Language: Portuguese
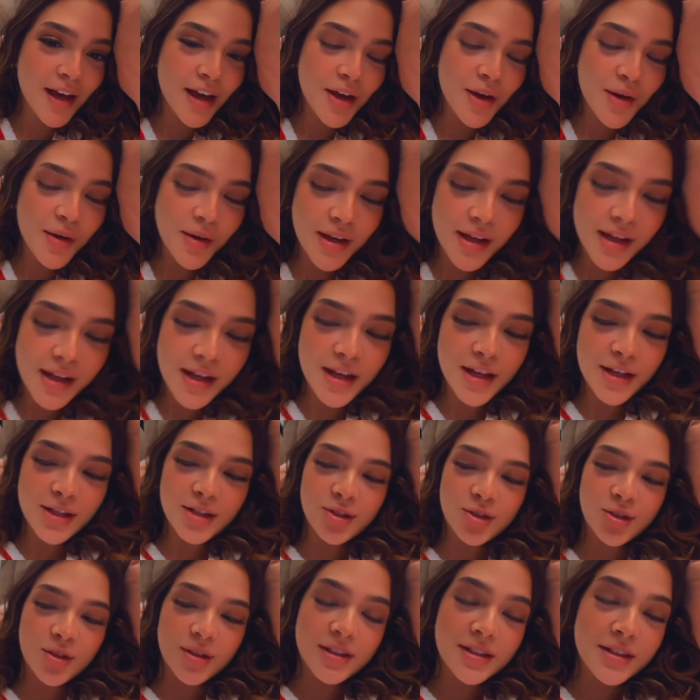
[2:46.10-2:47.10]
Eu queria
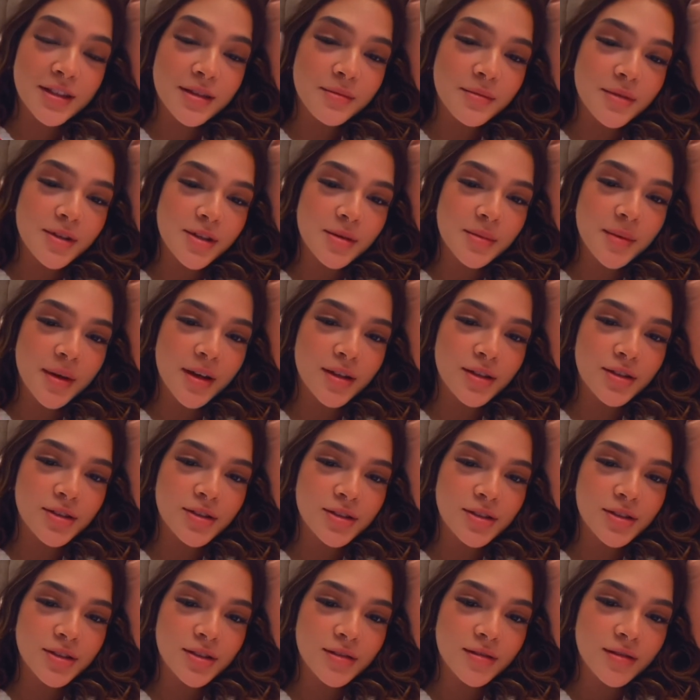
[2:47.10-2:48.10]
só simplesmente.
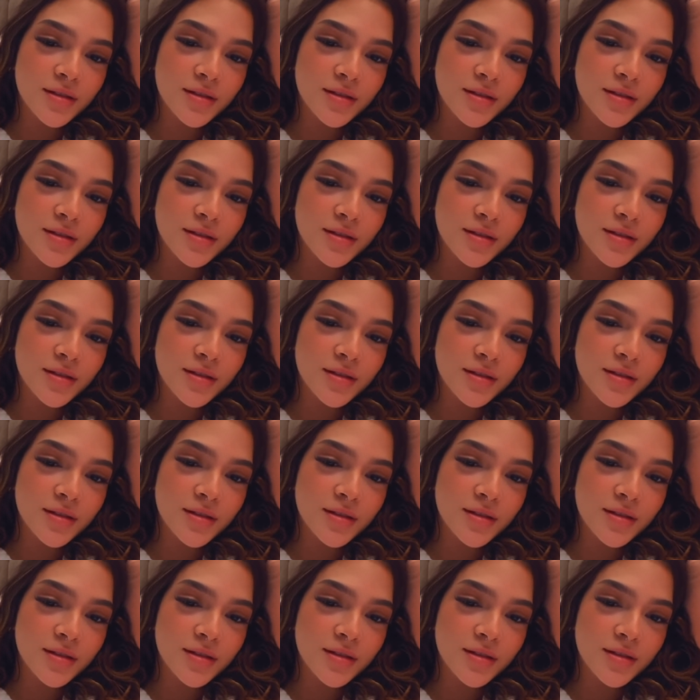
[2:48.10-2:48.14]
É